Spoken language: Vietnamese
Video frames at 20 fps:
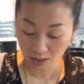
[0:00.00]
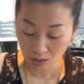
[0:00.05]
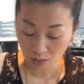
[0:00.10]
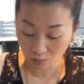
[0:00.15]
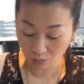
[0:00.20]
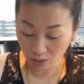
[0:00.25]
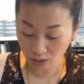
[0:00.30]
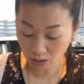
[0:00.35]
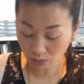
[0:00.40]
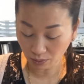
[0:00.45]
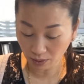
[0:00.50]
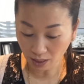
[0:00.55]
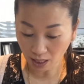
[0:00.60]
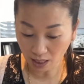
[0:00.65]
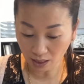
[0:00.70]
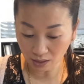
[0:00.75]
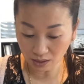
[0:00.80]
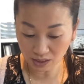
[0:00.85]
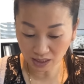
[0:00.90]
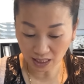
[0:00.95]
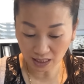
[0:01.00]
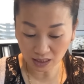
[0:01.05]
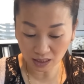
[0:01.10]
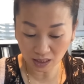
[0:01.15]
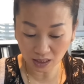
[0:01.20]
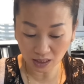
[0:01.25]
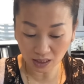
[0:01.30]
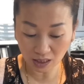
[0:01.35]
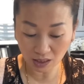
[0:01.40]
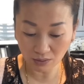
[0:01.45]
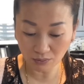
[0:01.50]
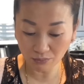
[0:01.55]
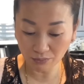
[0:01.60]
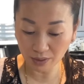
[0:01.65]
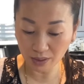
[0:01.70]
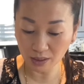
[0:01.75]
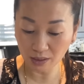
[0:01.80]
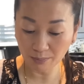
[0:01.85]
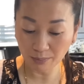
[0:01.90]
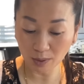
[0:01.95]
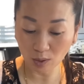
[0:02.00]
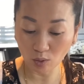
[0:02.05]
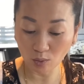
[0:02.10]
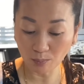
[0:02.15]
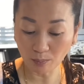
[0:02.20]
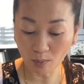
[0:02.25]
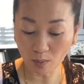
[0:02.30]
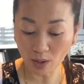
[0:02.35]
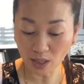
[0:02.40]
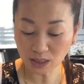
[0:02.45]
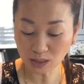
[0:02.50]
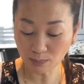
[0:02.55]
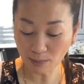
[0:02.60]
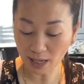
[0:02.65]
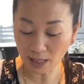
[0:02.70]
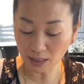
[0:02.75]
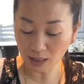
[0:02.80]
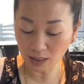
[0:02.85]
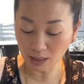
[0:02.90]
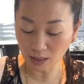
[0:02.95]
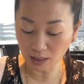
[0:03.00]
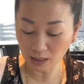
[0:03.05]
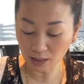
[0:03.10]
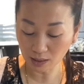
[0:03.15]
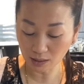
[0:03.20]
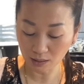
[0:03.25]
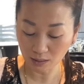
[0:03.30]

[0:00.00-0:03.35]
vì thôi ao chăn tí nắng vì pro smart kia